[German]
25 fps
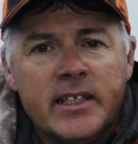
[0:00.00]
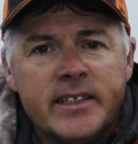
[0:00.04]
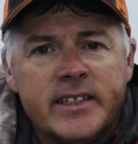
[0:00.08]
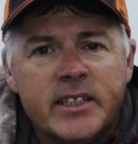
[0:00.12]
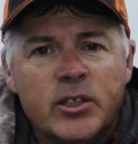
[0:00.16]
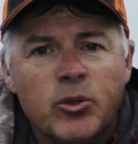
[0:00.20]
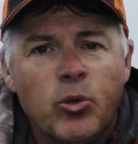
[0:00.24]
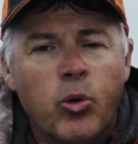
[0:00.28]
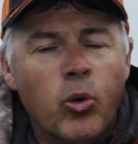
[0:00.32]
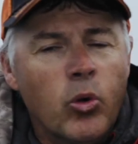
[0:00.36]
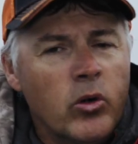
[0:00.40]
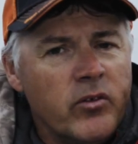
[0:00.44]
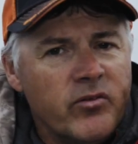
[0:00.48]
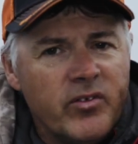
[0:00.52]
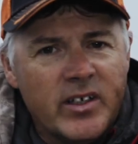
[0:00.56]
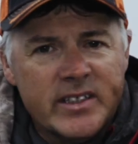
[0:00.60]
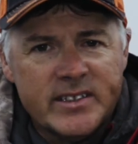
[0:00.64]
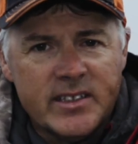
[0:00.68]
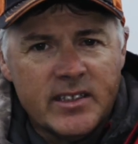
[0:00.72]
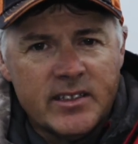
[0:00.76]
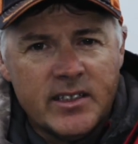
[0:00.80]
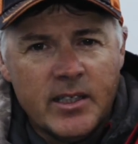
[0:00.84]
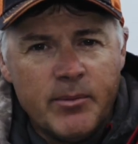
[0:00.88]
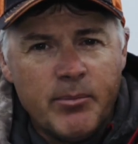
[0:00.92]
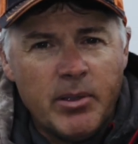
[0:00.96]
Die hohen
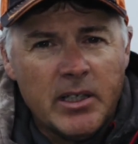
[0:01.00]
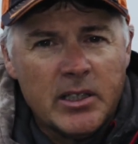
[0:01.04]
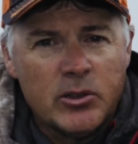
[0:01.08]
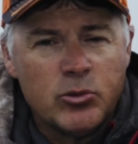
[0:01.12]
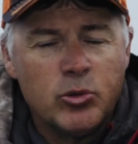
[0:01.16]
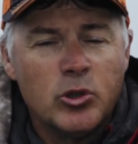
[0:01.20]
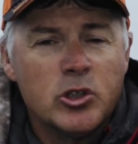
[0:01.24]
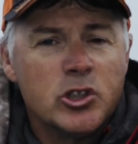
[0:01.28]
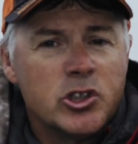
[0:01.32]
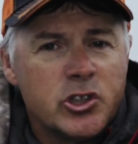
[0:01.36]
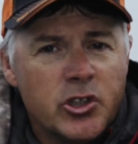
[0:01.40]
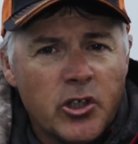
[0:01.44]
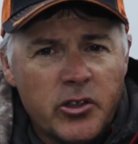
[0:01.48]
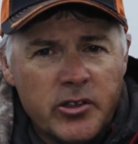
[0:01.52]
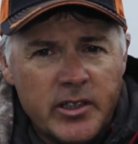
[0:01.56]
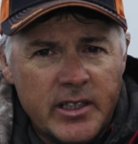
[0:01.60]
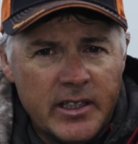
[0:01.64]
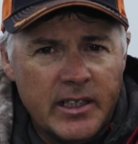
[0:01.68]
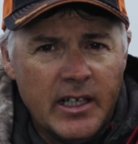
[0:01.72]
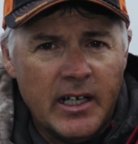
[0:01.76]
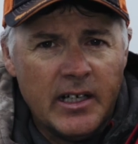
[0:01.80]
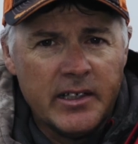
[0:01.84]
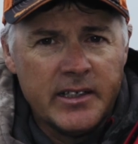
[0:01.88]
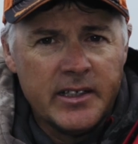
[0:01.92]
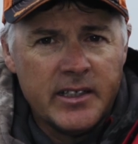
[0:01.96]
Wassertemperaturen stören hier
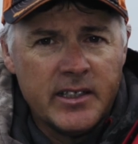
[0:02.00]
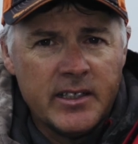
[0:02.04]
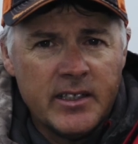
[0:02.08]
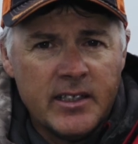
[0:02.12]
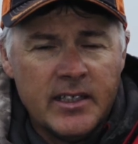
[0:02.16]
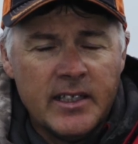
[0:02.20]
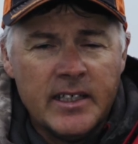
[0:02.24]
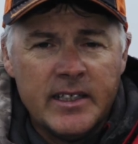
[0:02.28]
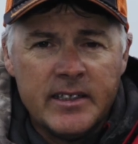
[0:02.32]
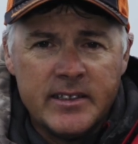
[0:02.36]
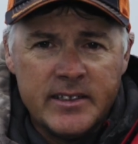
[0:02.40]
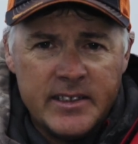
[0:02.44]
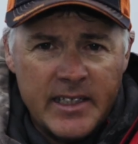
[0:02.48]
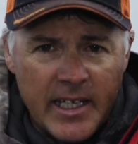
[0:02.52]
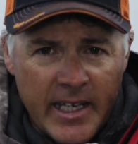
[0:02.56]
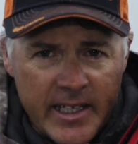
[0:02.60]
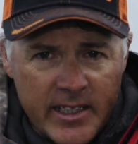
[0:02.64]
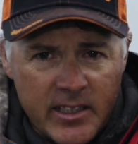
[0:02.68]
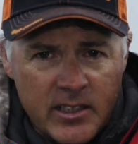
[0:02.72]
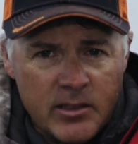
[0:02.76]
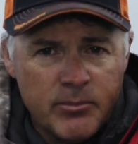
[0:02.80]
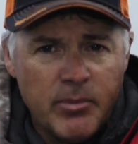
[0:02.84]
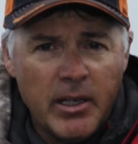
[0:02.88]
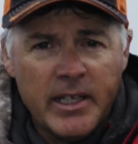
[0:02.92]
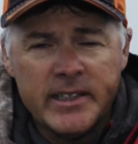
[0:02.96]
gar nicht. Die
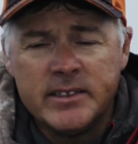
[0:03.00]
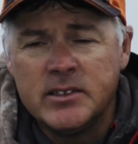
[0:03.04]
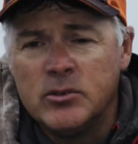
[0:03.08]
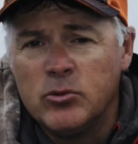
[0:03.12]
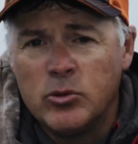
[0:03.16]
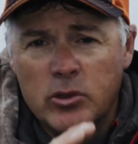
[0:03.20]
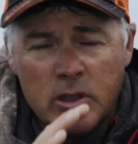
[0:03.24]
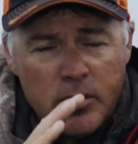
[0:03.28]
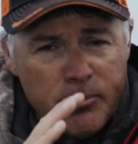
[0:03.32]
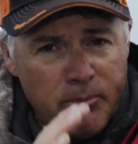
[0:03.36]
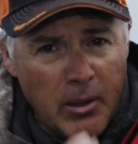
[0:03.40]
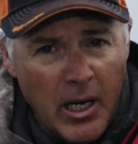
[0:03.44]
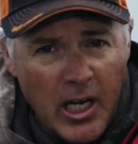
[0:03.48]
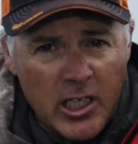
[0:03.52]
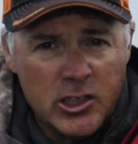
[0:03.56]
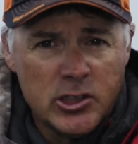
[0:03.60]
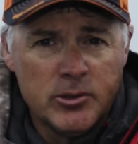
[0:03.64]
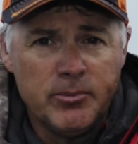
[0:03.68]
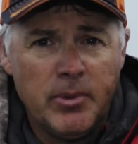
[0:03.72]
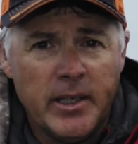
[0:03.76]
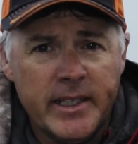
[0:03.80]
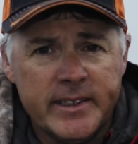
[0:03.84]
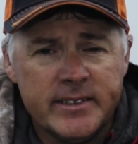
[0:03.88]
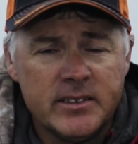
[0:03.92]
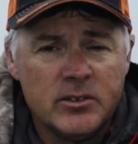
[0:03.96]
Hechte beißen gut, die Barsche
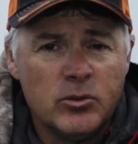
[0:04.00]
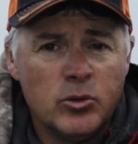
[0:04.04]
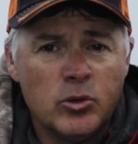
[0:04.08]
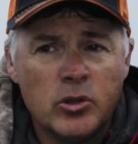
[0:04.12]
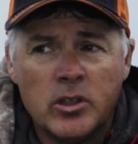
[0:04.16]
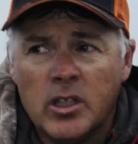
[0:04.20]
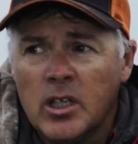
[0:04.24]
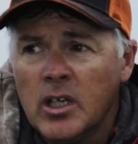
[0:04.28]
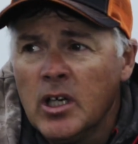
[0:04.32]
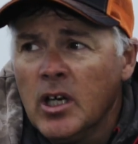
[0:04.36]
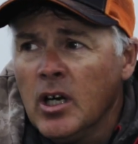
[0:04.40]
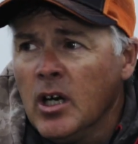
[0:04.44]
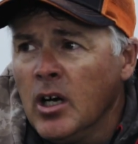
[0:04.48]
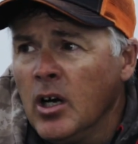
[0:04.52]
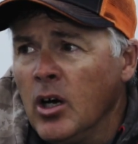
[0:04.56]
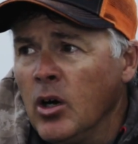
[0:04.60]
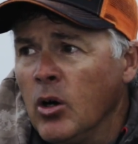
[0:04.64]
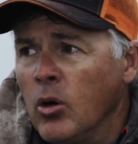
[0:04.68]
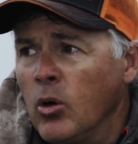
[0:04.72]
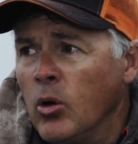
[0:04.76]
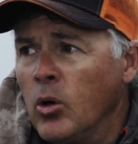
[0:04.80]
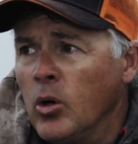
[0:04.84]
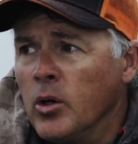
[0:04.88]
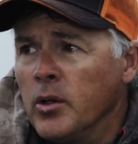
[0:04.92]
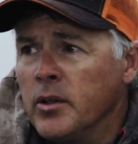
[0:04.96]
beißen gut
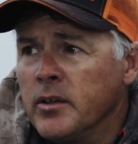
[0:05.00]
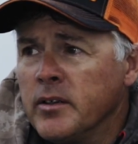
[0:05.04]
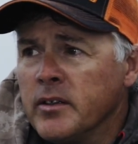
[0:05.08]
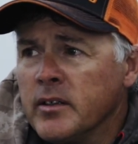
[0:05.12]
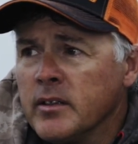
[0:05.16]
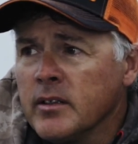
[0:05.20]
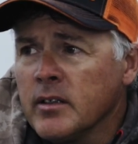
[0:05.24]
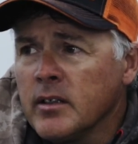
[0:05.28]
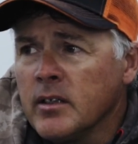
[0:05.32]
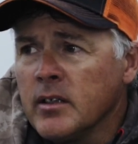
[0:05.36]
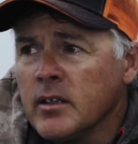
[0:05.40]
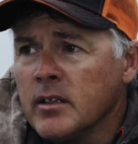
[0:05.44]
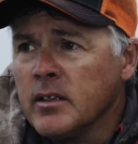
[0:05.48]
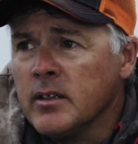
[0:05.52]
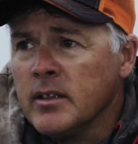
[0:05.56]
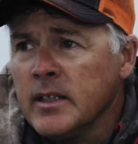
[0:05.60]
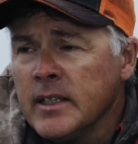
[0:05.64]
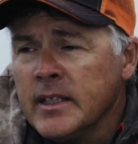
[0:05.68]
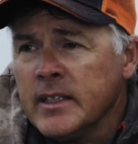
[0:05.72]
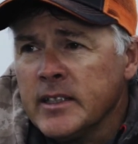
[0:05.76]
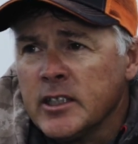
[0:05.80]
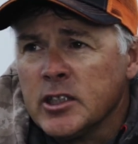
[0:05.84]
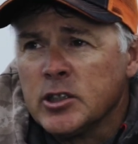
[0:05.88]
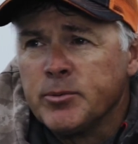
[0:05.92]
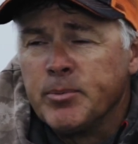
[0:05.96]
und äh,
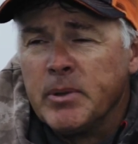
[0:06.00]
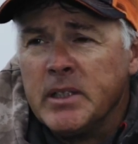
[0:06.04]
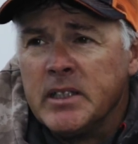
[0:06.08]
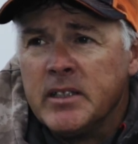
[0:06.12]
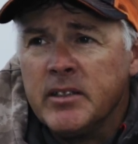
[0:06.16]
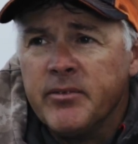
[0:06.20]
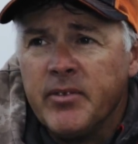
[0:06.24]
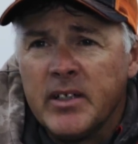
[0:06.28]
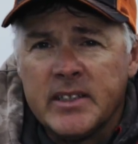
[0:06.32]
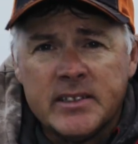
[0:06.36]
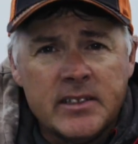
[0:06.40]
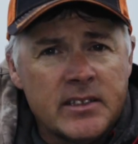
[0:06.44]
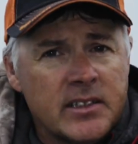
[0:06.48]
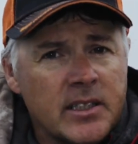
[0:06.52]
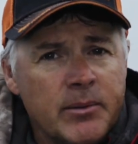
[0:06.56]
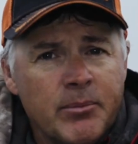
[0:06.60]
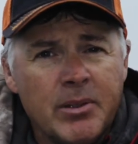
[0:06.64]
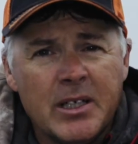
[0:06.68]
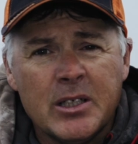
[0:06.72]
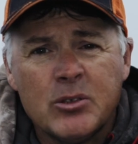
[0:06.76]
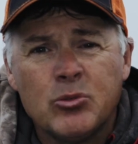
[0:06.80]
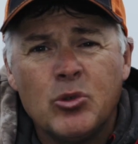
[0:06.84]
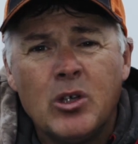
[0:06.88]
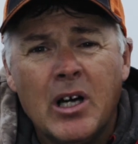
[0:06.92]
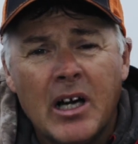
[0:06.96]
da spielt die
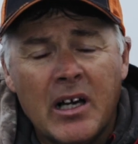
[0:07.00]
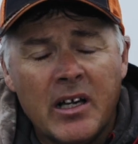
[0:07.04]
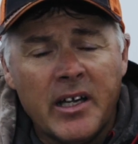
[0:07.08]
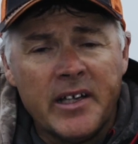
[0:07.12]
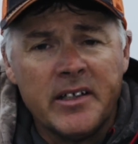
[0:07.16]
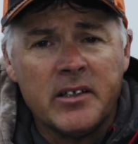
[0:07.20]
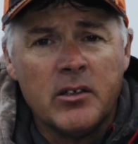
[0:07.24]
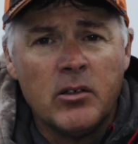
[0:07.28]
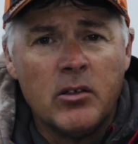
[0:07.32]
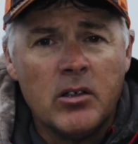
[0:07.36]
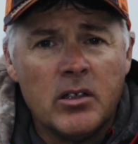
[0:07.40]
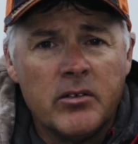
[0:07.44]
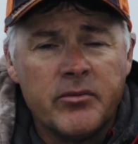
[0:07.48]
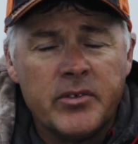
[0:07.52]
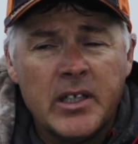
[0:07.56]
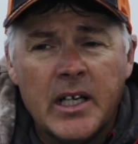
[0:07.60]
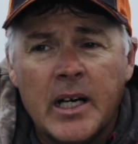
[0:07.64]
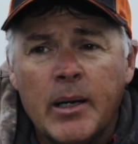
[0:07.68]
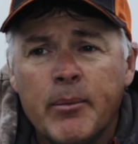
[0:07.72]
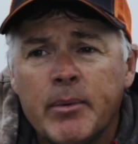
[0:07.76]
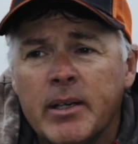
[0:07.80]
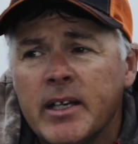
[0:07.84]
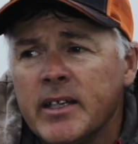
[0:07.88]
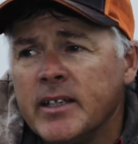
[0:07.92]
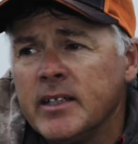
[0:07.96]
Wassertemperatur gar keine Rolle. Wir
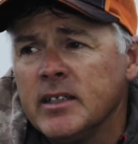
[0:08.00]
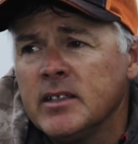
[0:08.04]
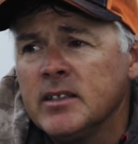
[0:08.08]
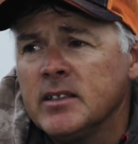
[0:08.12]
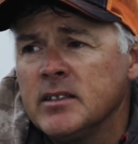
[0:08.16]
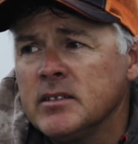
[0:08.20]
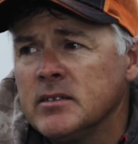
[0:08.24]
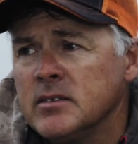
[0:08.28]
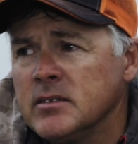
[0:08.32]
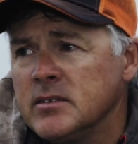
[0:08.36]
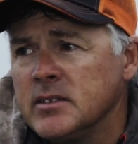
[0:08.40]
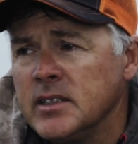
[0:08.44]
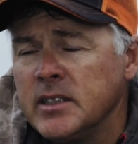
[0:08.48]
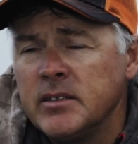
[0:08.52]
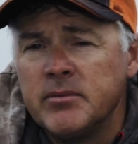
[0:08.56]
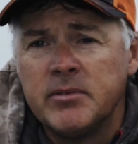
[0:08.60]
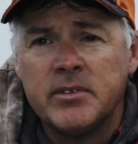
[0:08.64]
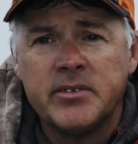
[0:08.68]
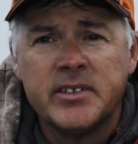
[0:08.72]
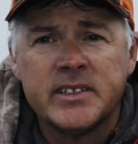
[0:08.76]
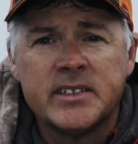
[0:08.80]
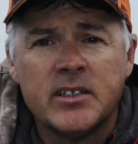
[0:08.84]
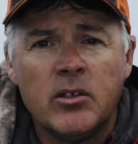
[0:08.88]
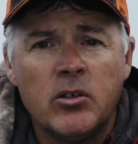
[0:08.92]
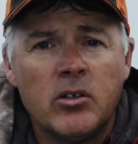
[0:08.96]
haben ja hier in den
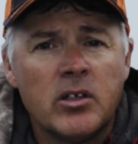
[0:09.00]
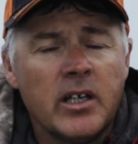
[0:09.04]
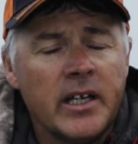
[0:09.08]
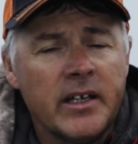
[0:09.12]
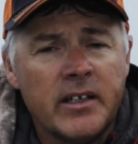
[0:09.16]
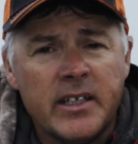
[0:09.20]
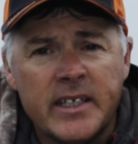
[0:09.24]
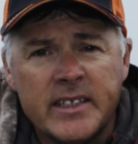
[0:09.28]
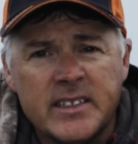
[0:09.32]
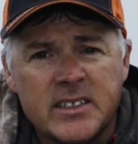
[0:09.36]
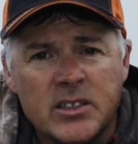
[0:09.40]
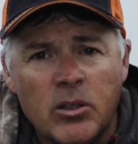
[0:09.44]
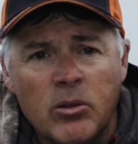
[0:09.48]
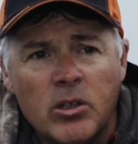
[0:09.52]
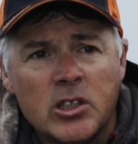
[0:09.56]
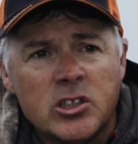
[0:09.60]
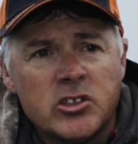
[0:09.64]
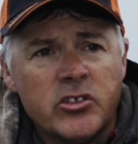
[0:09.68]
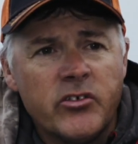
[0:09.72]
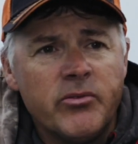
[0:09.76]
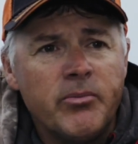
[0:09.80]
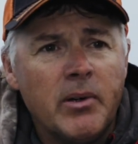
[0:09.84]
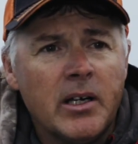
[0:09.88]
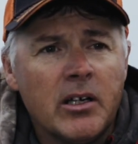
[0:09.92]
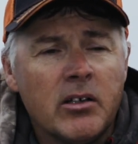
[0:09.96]
Gewässern auch keinen
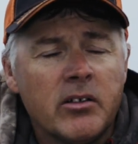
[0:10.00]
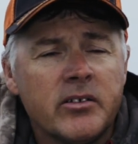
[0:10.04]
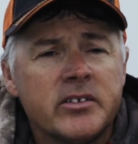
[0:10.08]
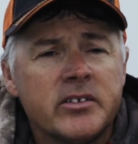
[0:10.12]
Sauerstoffmangel,